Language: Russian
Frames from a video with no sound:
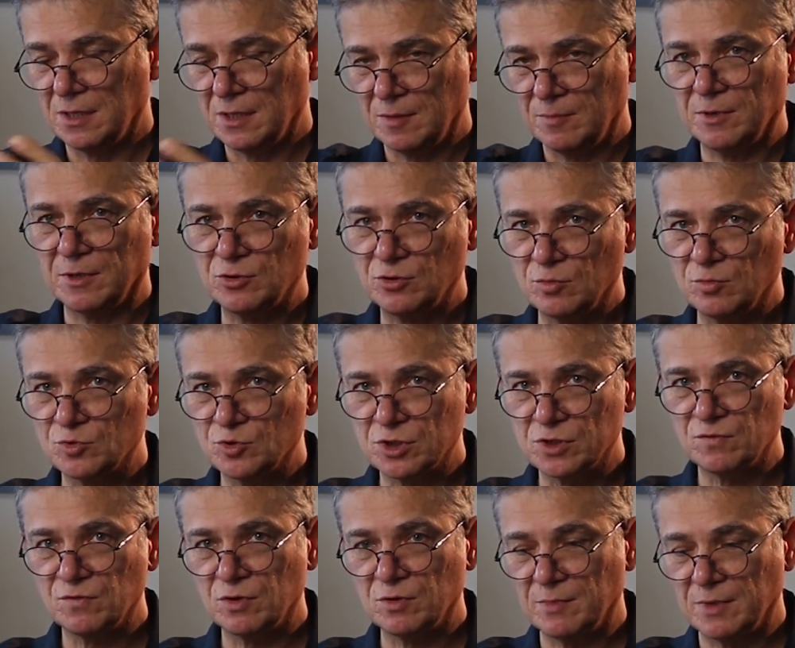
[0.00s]
и потом у
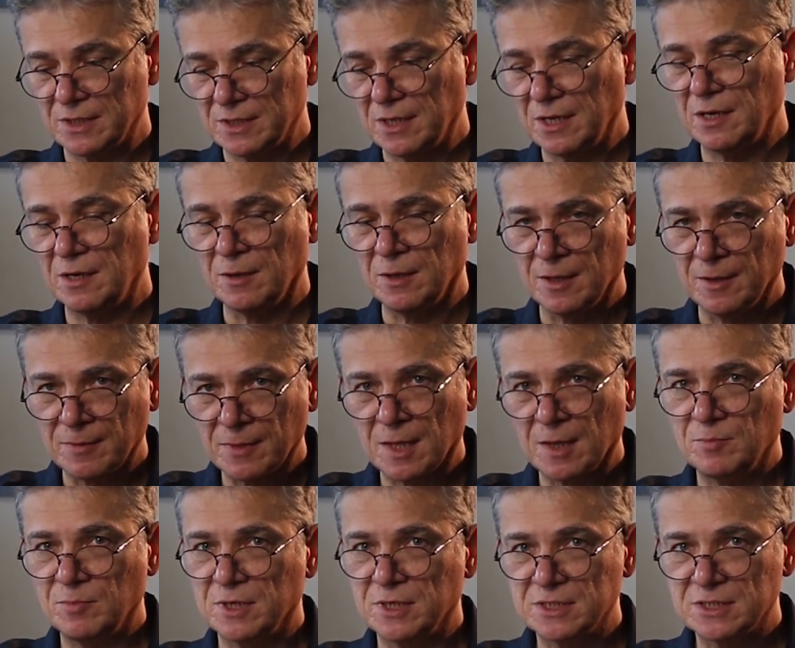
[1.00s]
живой модели
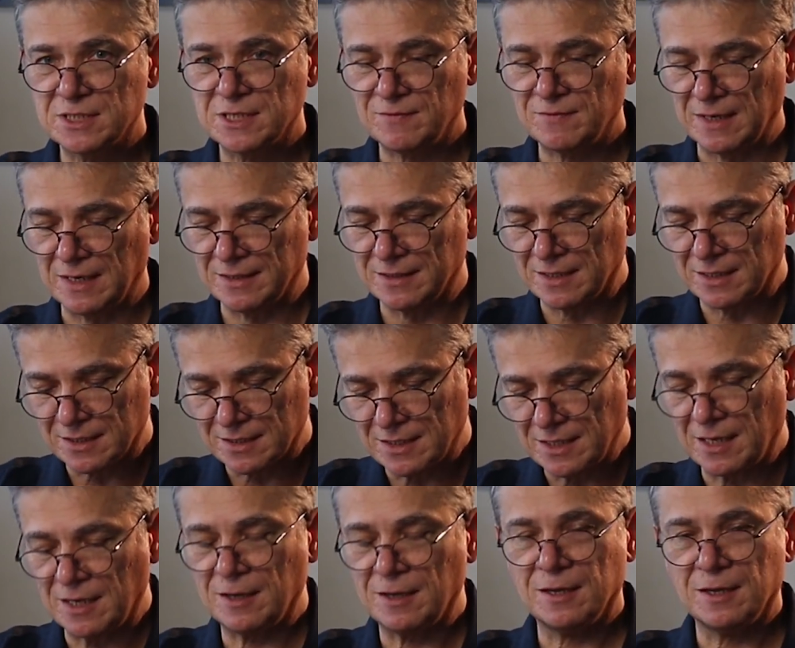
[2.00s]
порисовали.
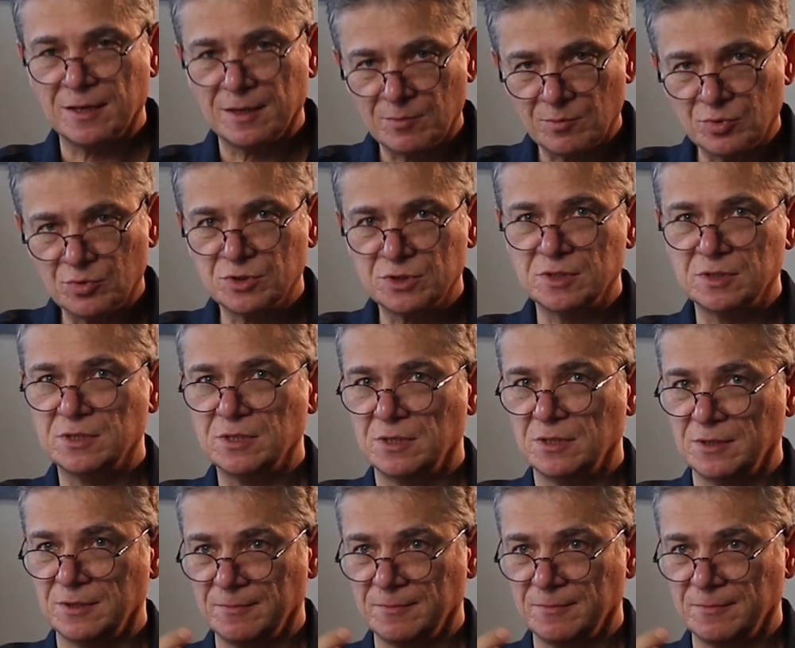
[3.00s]
Тогда будет,